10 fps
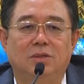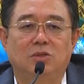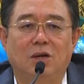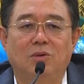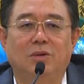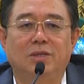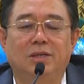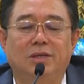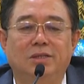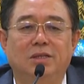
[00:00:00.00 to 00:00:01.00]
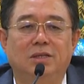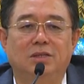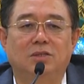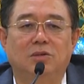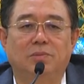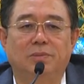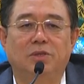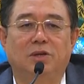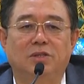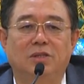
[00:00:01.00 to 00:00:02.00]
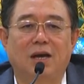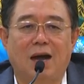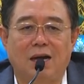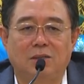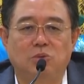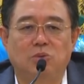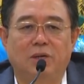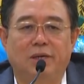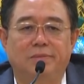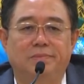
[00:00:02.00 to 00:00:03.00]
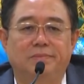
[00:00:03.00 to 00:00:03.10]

穿过你人体的时候，不小心卡住了，